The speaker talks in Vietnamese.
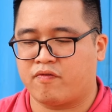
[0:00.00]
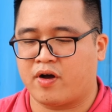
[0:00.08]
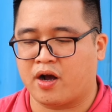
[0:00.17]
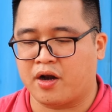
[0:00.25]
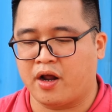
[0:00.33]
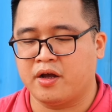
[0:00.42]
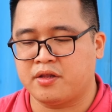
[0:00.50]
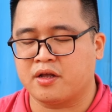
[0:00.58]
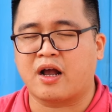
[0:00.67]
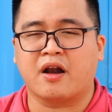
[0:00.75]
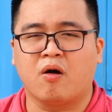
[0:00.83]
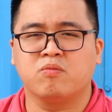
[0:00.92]
và gần đây thì
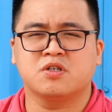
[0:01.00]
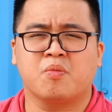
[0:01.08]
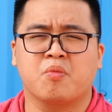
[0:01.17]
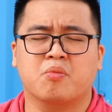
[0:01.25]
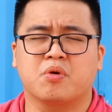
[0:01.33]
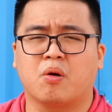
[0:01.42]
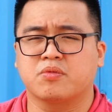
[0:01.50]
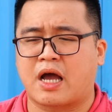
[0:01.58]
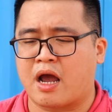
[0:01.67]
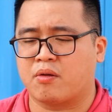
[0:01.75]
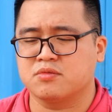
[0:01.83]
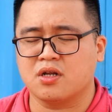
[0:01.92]
Canon trong một động
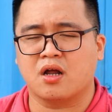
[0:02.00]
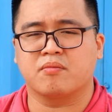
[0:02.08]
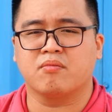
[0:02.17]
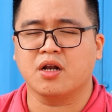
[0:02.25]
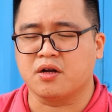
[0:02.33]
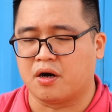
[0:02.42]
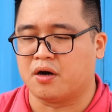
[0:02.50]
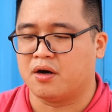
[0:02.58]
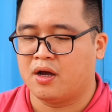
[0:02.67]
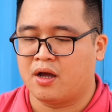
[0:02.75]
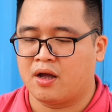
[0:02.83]
thái cũng rất là bất ngờ